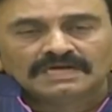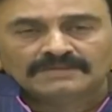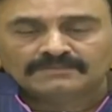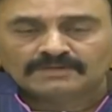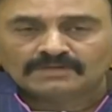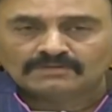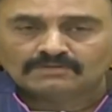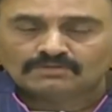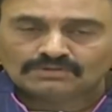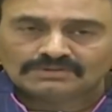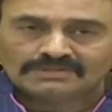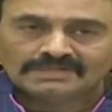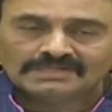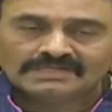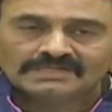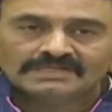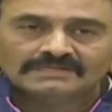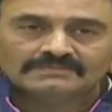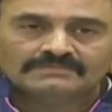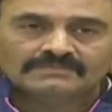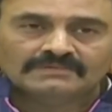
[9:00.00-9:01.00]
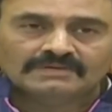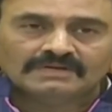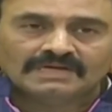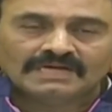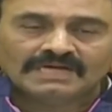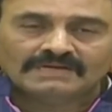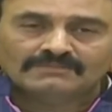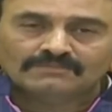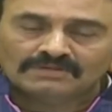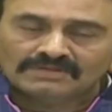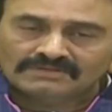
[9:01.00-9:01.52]
ఐఎమ్ నాట్ క్వశ్చనింగ్ హిమ్
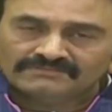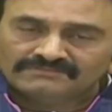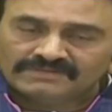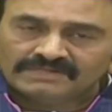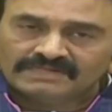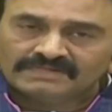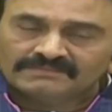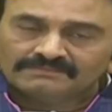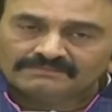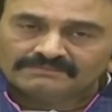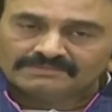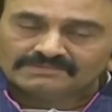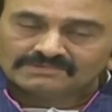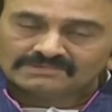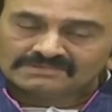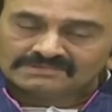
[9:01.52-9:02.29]
ఐఎమ్ ఓన్లీ ఫీలింగ్